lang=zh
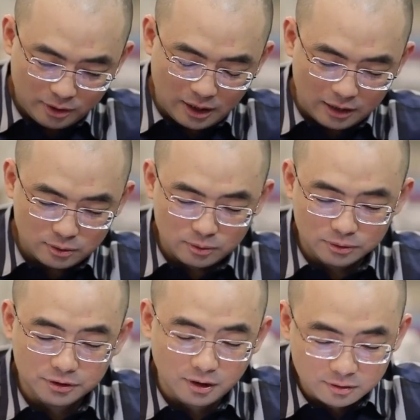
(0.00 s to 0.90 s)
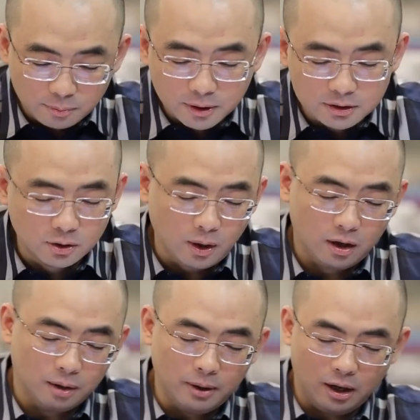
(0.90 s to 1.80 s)
所以呢，就呃这么一个情况，
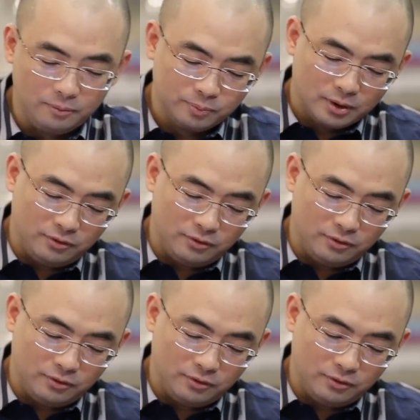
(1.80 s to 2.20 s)
好不好？